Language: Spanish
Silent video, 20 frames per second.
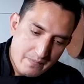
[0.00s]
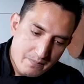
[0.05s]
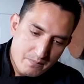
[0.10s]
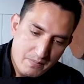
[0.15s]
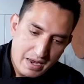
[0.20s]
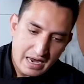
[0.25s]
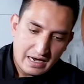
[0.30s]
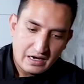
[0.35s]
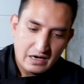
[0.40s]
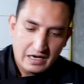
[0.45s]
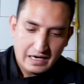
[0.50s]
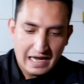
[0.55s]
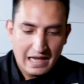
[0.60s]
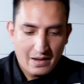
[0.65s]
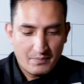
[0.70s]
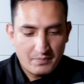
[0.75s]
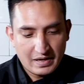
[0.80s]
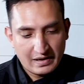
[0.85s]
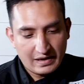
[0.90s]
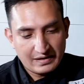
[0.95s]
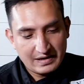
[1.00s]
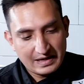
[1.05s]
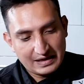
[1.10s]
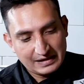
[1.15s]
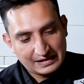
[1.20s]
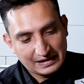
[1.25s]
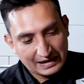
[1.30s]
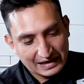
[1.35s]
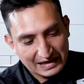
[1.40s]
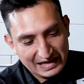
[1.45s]
Vean que la piedra tiene que
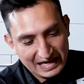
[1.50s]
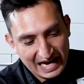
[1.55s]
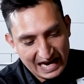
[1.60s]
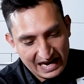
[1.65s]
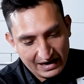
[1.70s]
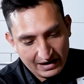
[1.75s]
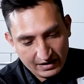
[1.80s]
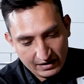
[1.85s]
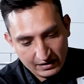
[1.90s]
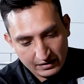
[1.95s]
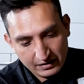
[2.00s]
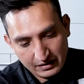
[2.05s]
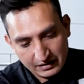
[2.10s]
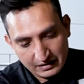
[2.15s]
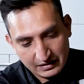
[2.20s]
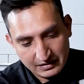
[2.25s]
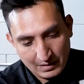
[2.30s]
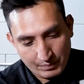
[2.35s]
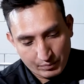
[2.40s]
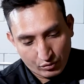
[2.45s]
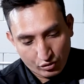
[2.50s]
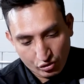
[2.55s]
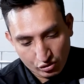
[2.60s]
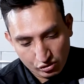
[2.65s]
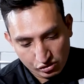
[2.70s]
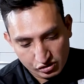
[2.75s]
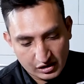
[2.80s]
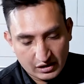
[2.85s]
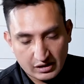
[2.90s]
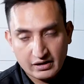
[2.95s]
ser negra, está
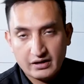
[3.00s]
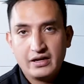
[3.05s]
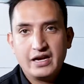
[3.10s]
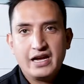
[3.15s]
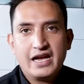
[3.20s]
porosa.